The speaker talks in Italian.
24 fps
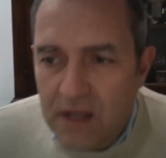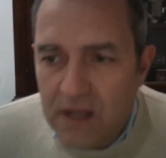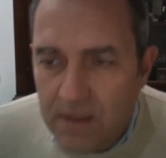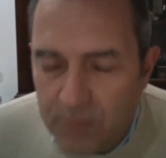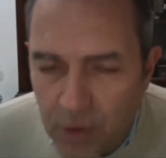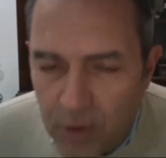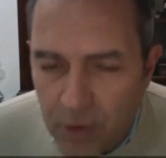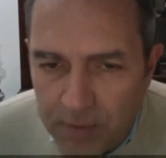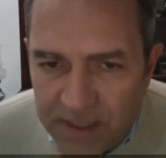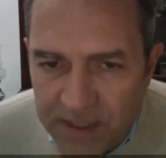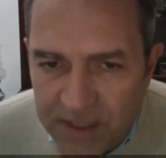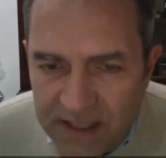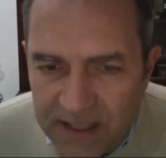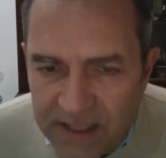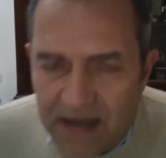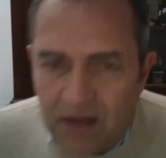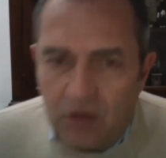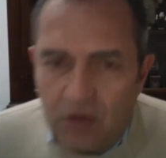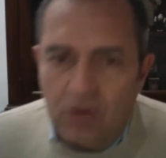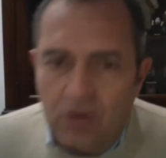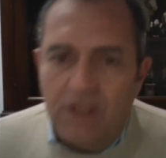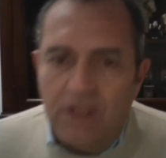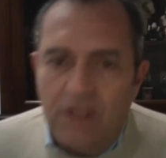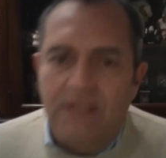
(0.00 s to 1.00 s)
proprietà
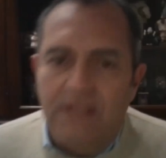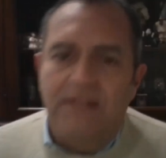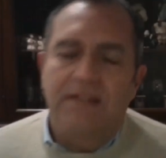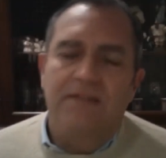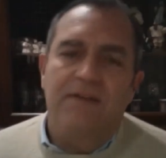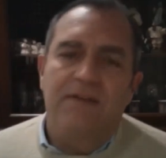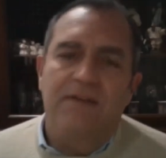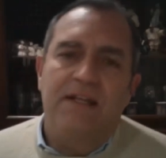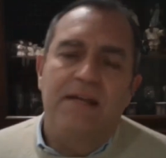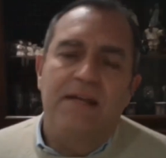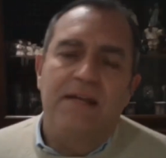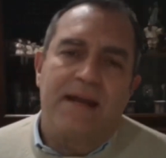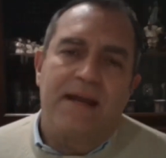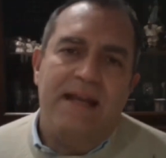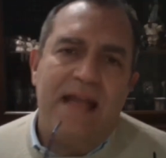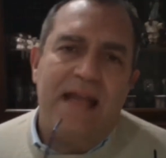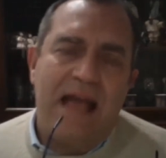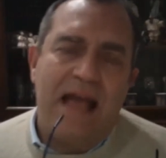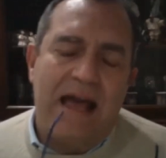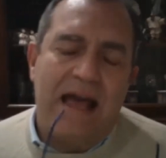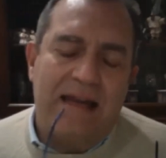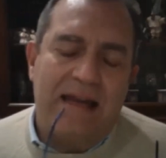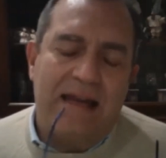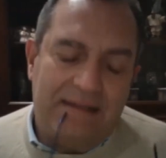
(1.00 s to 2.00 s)
collettive
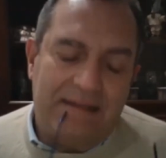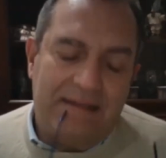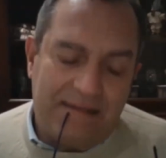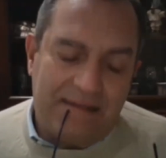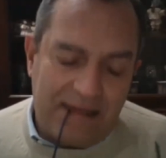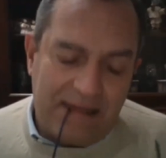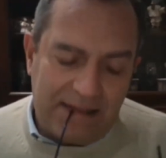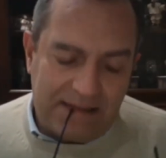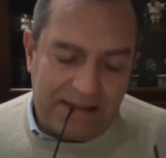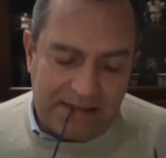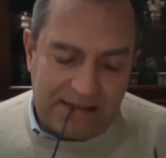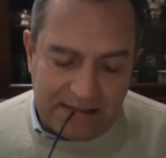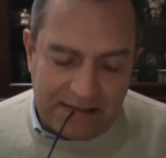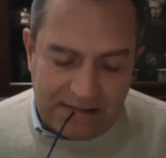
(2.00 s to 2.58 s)
demaniali e tante